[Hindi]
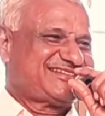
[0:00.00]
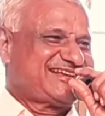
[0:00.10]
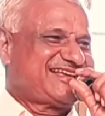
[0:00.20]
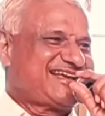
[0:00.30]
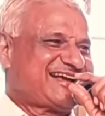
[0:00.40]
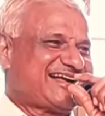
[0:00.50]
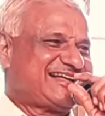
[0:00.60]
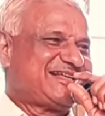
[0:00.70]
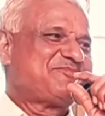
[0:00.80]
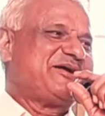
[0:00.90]
देखिएगा
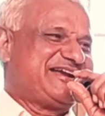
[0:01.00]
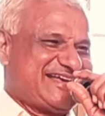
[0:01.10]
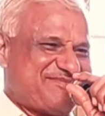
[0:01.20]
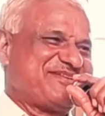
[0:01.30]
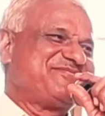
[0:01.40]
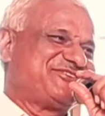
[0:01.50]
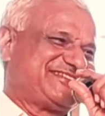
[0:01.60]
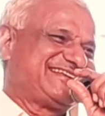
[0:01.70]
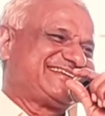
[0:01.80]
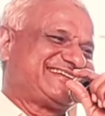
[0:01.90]
बेड्डा में भी
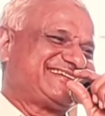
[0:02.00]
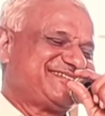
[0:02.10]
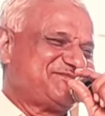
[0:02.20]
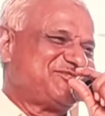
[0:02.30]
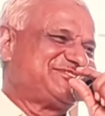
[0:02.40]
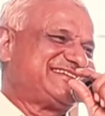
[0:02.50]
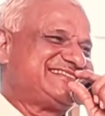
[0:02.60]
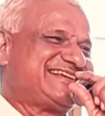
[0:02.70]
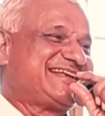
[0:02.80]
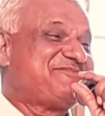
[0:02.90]
होते हैं मूलचंद
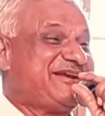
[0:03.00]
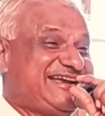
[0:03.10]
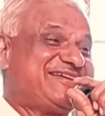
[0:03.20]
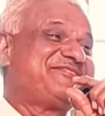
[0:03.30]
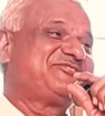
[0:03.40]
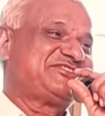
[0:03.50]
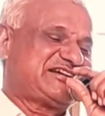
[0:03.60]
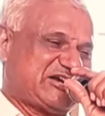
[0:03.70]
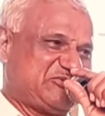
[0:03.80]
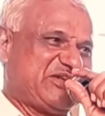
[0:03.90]
जी कह रहे बेड्डे में होते
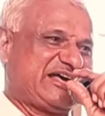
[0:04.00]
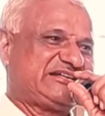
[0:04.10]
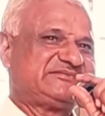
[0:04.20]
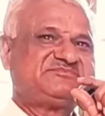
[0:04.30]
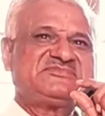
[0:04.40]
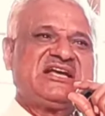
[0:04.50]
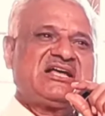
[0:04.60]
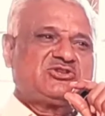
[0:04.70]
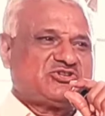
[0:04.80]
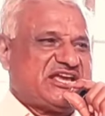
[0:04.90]
खड़ूला
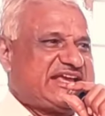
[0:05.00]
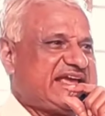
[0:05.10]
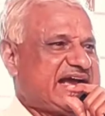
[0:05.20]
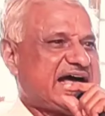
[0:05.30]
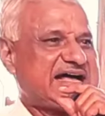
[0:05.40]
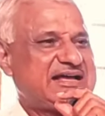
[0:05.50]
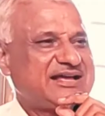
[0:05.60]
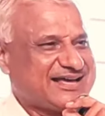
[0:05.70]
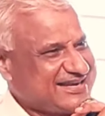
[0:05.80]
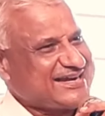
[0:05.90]
तो देखिएगा
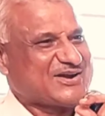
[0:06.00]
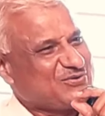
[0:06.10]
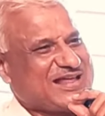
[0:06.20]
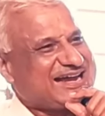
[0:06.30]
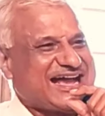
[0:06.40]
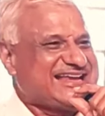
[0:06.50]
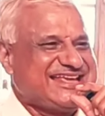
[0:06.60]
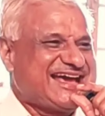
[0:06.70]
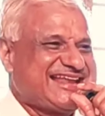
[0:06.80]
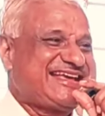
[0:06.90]
अरे खड़ूला खा
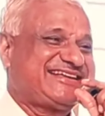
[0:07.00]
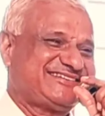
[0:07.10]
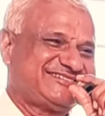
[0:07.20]
लिया ने